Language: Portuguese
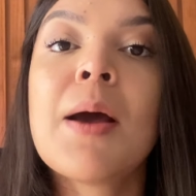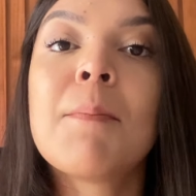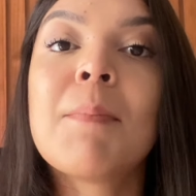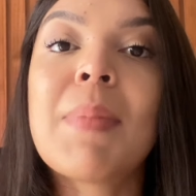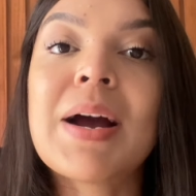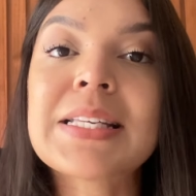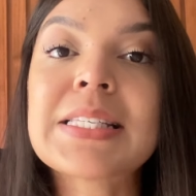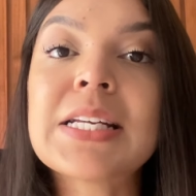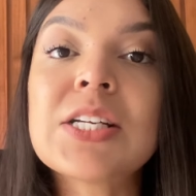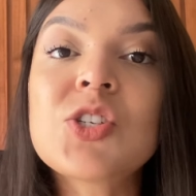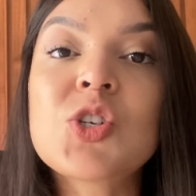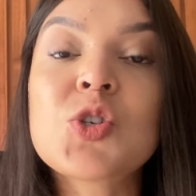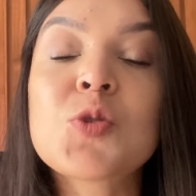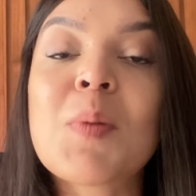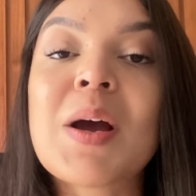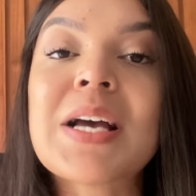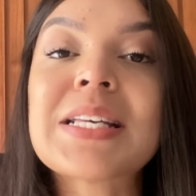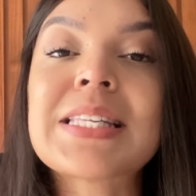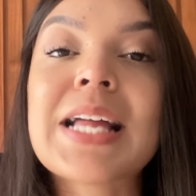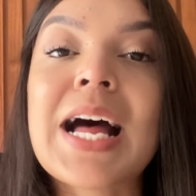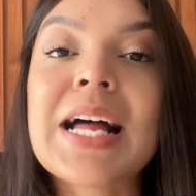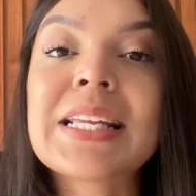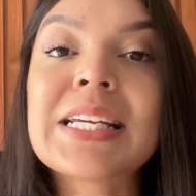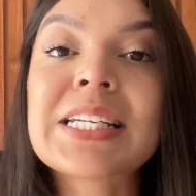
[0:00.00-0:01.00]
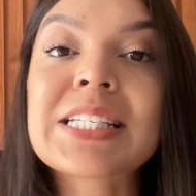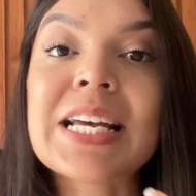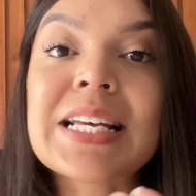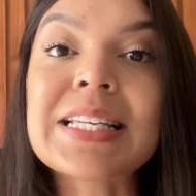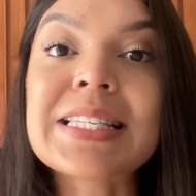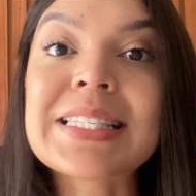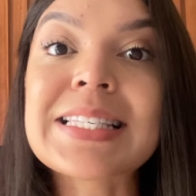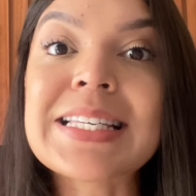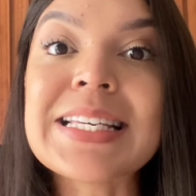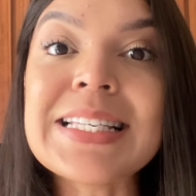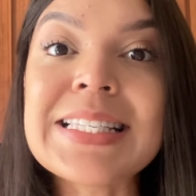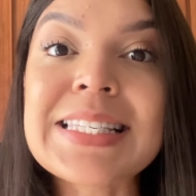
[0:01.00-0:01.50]
Mas antes de mais nada, já
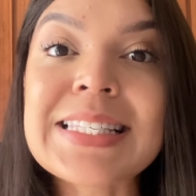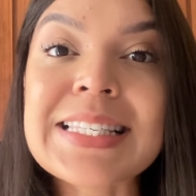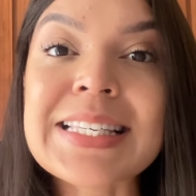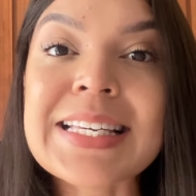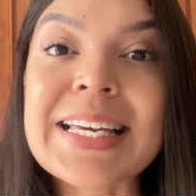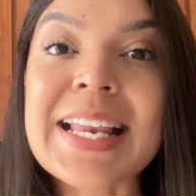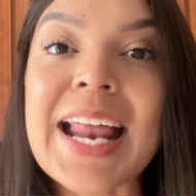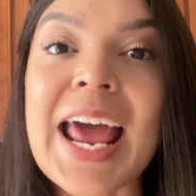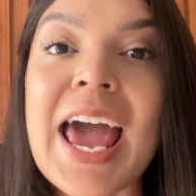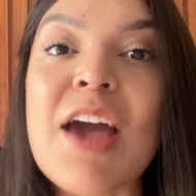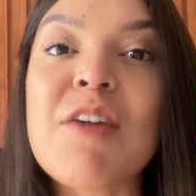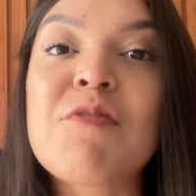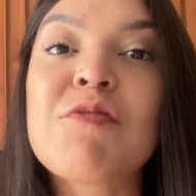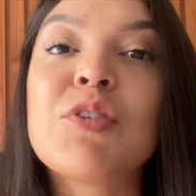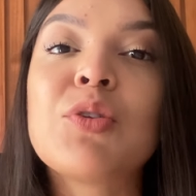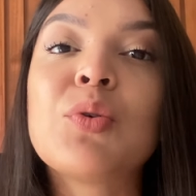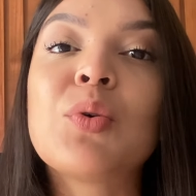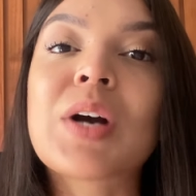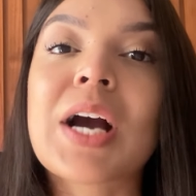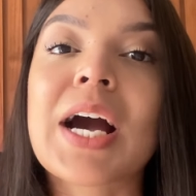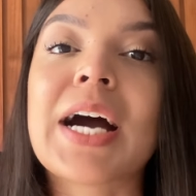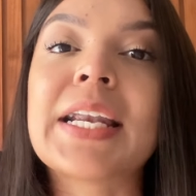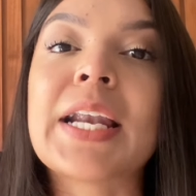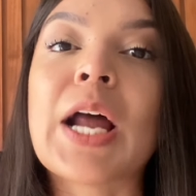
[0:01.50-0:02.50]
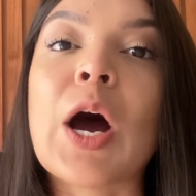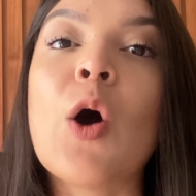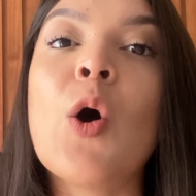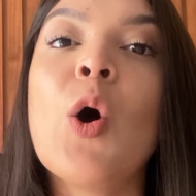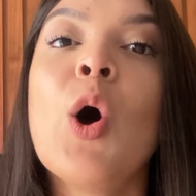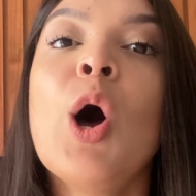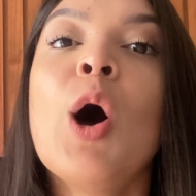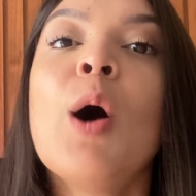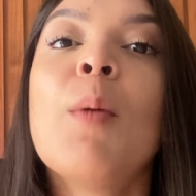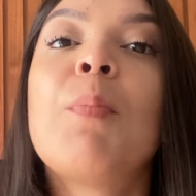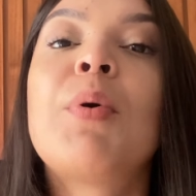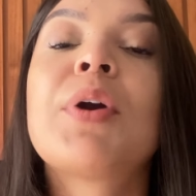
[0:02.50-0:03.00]
se inscreve no
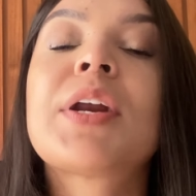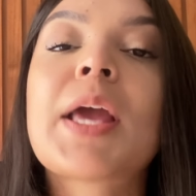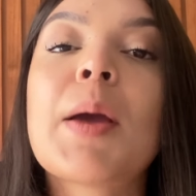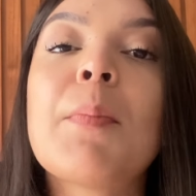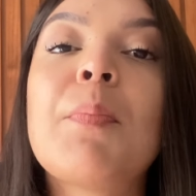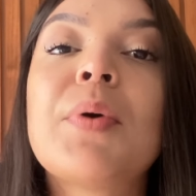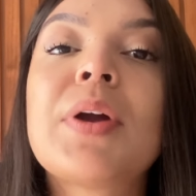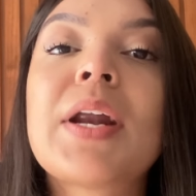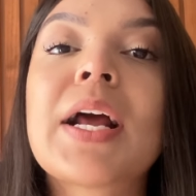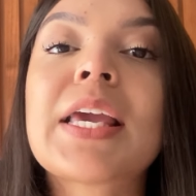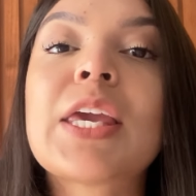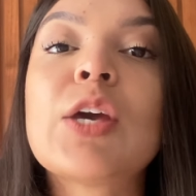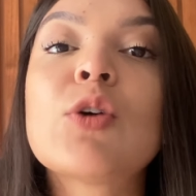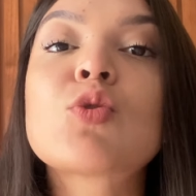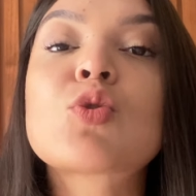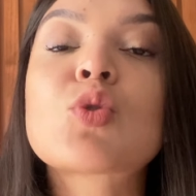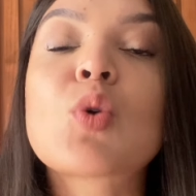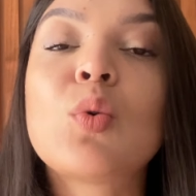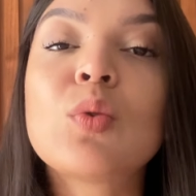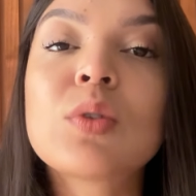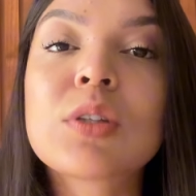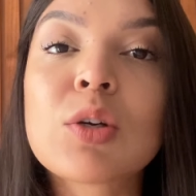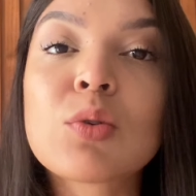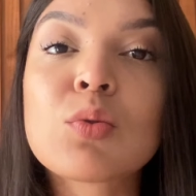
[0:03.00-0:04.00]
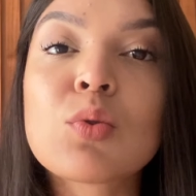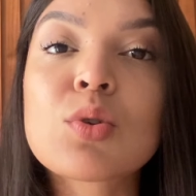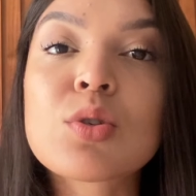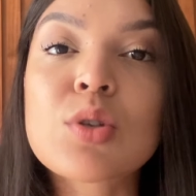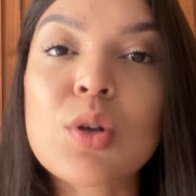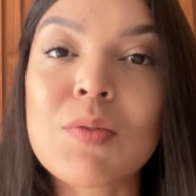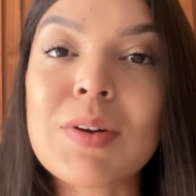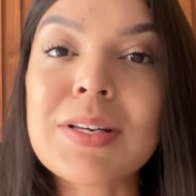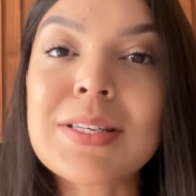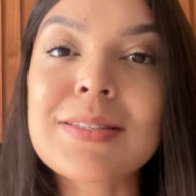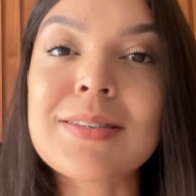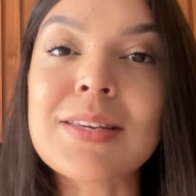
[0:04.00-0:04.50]
canal porque por aqui os conteúdos
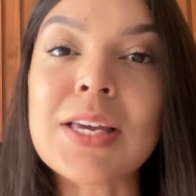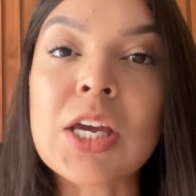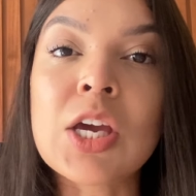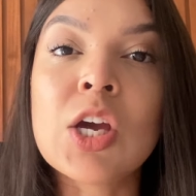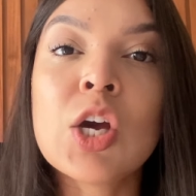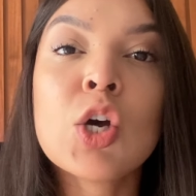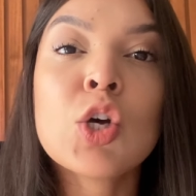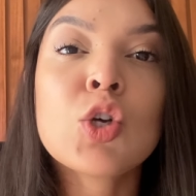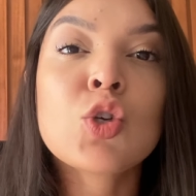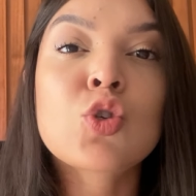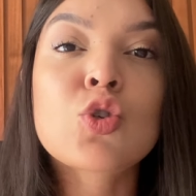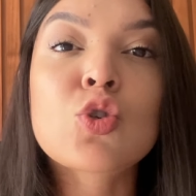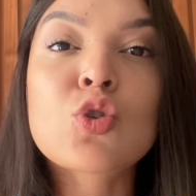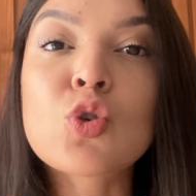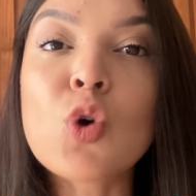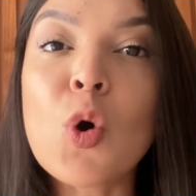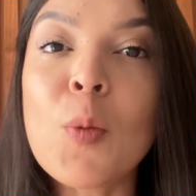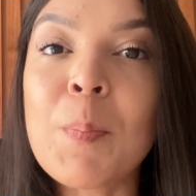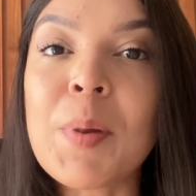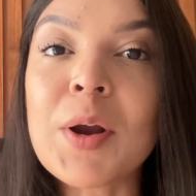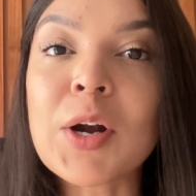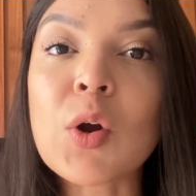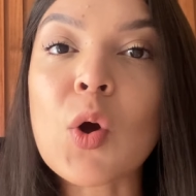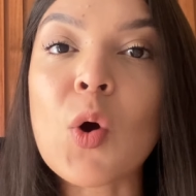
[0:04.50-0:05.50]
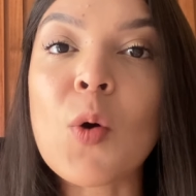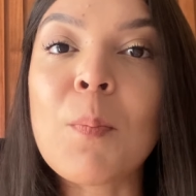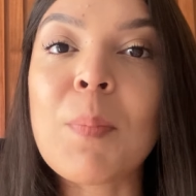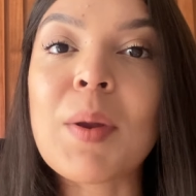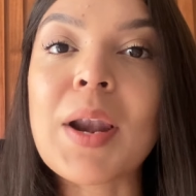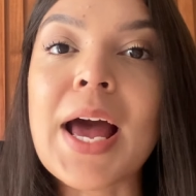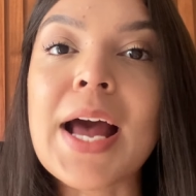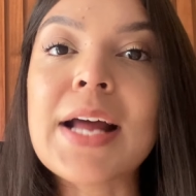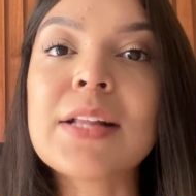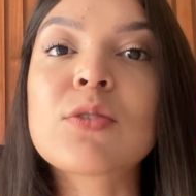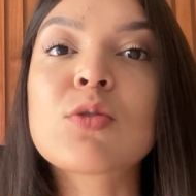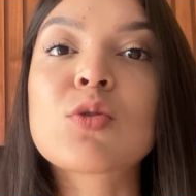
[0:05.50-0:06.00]
são assim, super
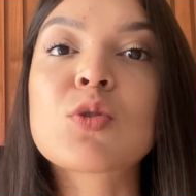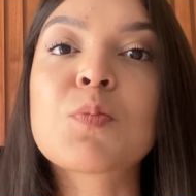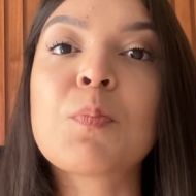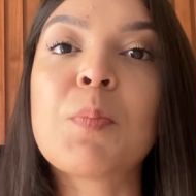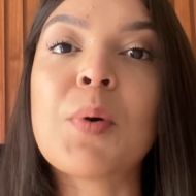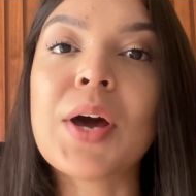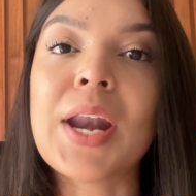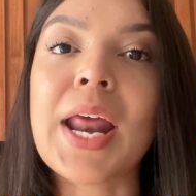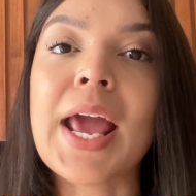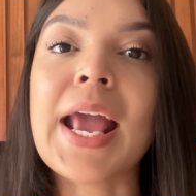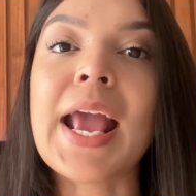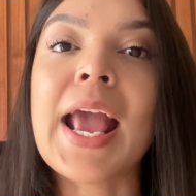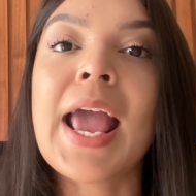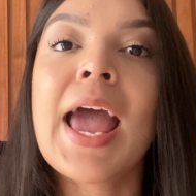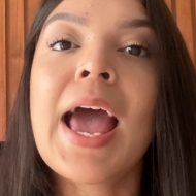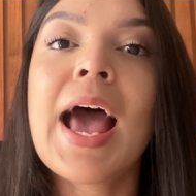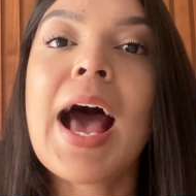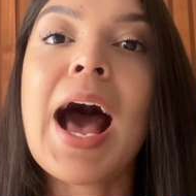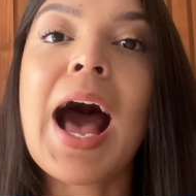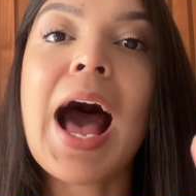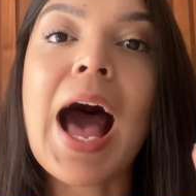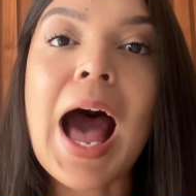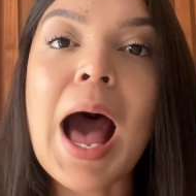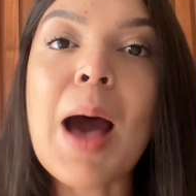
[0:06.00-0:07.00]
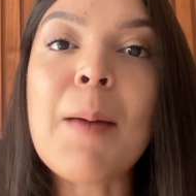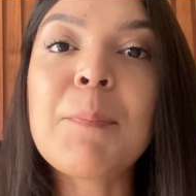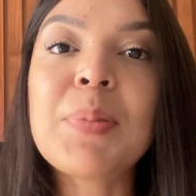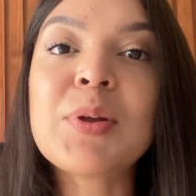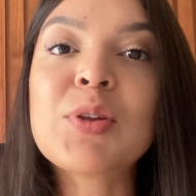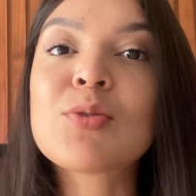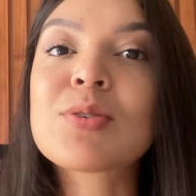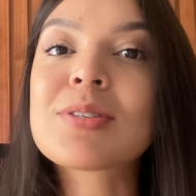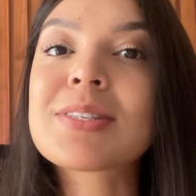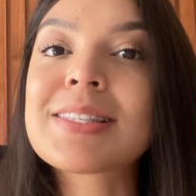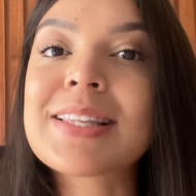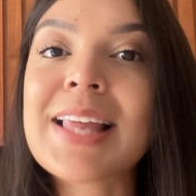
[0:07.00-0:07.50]
completos, porém
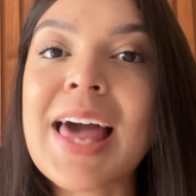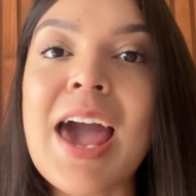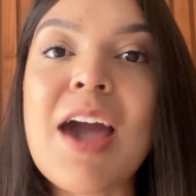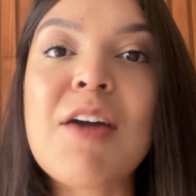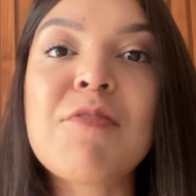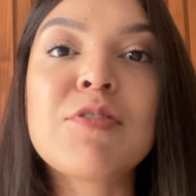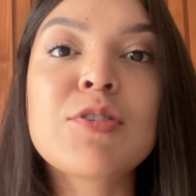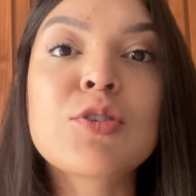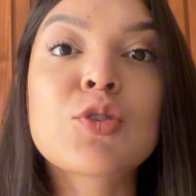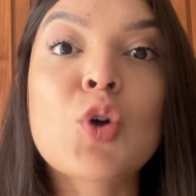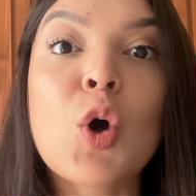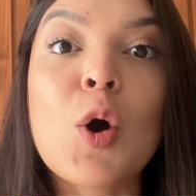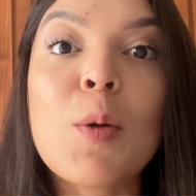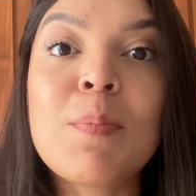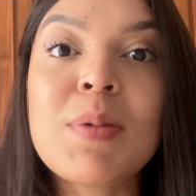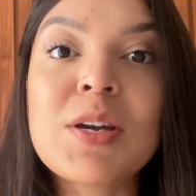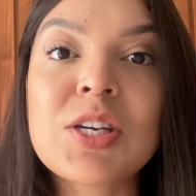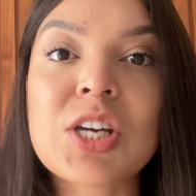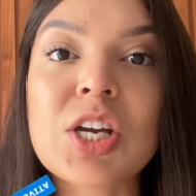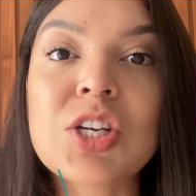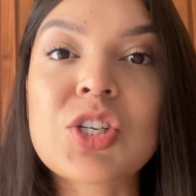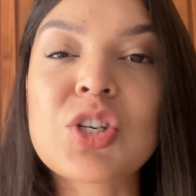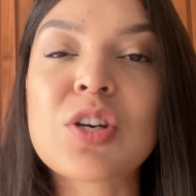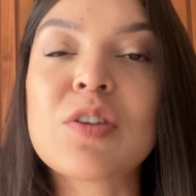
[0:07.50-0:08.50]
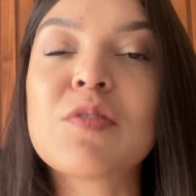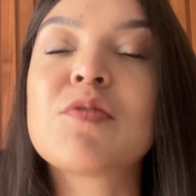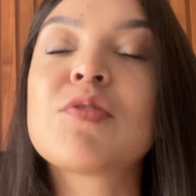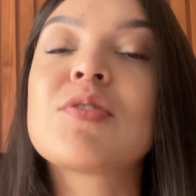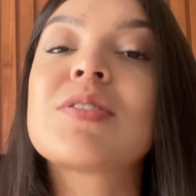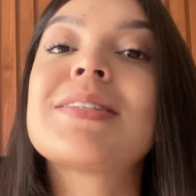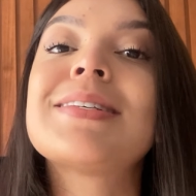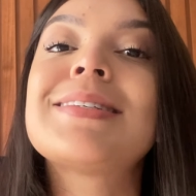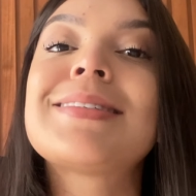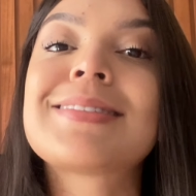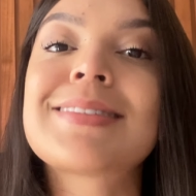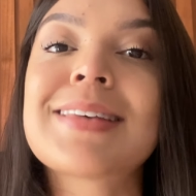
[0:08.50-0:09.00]
rápidos, leves,
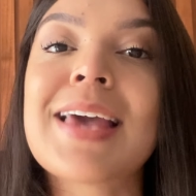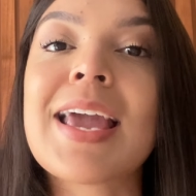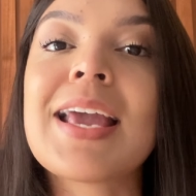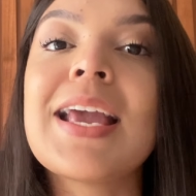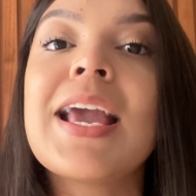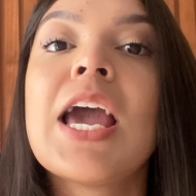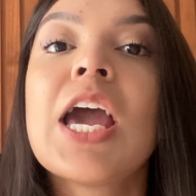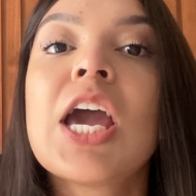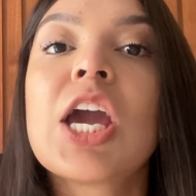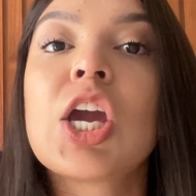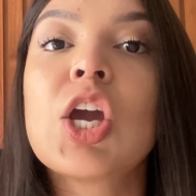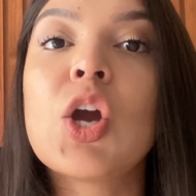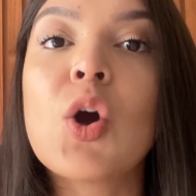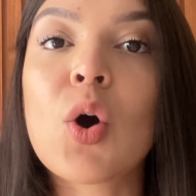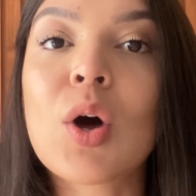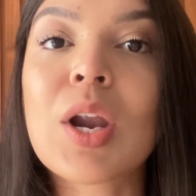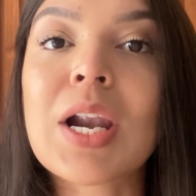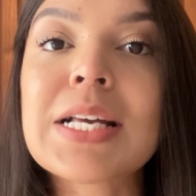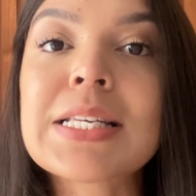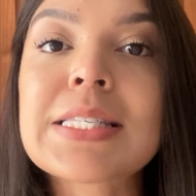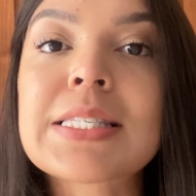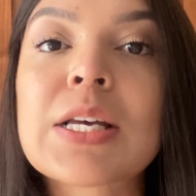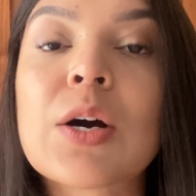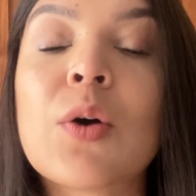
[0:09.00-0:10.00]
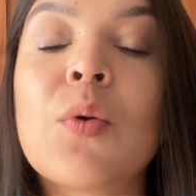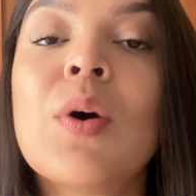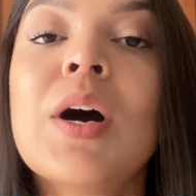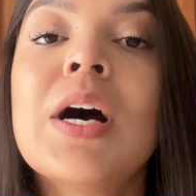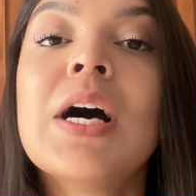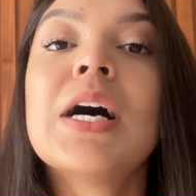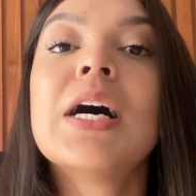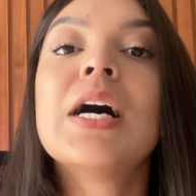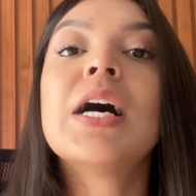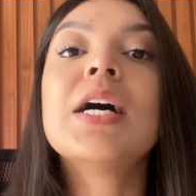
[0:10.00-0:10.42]
objetivos e sem enrolação.